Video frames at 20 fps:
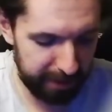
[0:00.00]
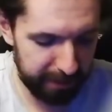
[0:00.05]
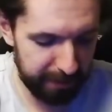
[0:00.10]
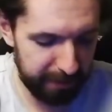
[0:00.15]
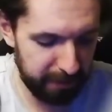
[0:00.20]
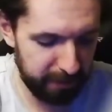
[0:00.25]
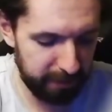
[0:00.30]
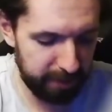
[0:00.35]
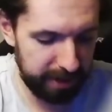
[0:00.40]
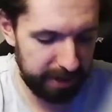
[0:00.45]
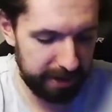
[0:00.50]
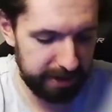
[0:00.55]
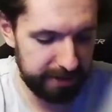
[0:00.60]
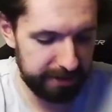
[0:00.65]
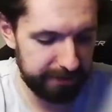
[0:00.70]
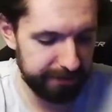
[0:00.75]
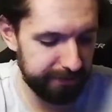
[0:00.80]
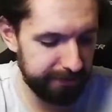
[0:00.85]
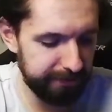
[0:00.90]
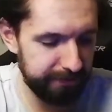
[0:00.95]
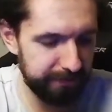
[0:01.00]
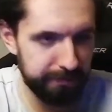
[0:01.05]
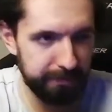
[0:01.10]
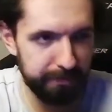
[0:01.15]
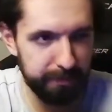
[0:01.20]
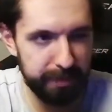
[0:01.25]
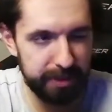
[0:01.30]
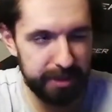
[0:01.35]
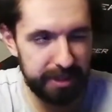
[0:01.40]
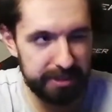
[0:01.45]
Będą grali
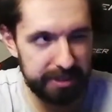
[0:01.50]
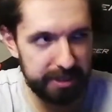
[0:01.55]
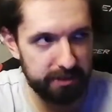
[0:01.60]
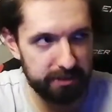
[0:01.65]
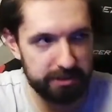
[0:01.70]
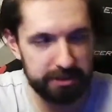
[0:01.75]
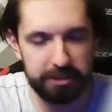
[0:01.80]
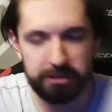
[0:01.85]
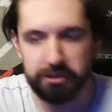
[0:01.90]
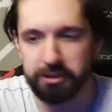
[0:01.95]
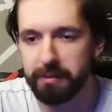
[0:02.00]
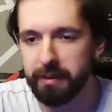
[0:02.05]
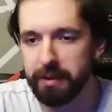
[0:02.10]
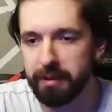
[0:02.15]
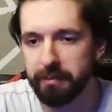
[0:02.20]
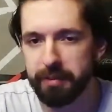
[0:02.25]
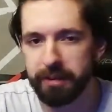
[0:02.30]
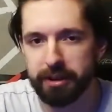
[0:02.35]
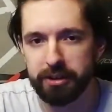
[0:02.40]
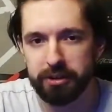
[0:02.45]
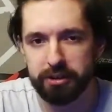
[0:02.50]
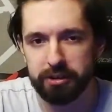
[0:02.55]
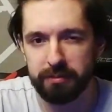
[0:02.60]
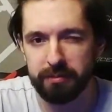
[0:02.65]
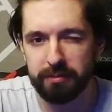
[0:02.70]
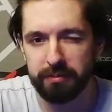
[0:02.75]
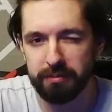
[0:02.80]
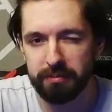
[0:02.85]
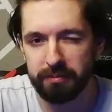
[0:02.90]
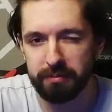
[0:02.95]
15 stycznia mają pierwszy
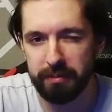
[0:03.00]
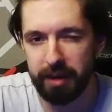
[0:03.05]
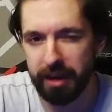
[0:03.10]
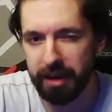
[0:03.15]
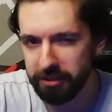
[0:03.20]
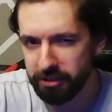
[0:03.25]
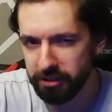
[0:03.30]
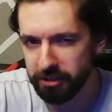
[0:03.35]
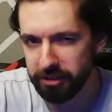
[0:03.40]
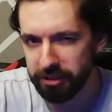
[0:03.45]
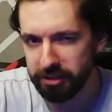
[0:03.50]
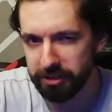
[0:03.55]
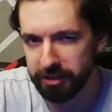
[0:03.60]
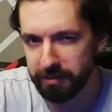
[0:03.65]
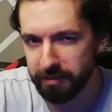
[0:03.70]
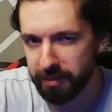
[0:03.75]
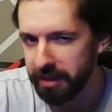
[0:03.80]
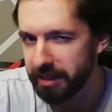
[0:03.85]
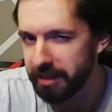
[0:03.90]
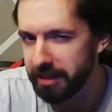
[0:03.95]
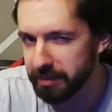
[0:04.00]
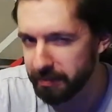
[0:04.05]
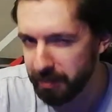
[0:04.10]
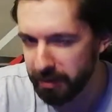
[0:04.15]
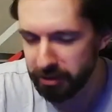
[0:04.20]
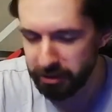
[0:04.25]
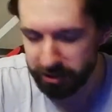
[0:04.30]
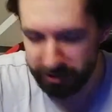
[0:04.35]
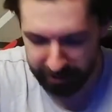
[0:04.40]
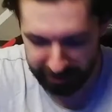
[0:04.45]
mecz, chyba jeden z
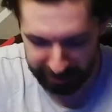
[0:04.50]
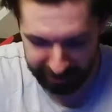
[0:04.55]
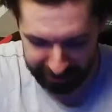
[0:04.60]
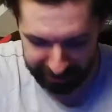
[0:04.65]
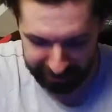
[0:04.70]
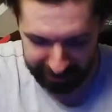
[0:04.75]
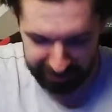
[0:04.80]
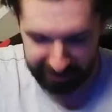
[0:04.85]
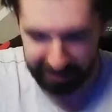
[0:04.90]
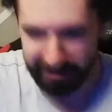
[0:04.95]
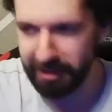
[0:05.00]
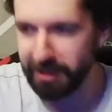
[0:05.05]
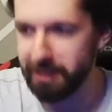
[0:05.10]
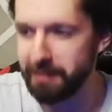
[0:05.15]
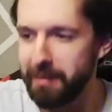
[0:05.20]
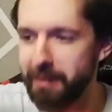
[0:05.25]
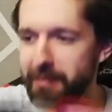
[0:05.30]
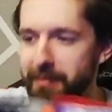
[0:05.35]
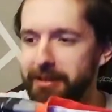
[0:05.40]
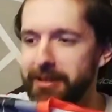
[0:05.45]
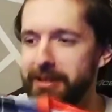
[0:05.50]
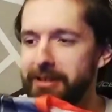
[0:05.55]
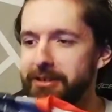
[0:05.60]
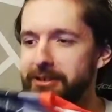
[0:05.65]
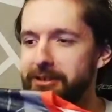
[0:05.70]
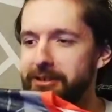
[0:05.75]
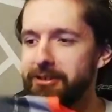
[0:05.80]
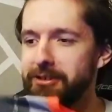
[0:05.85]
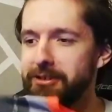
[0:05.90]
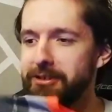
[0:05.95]
pierwszych i mamy
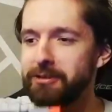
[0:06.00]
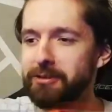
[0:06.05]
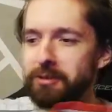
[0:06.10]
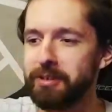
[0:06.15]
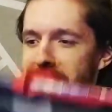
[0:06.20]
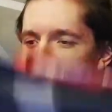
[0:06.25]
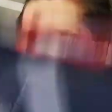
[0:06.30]
też koszulkę,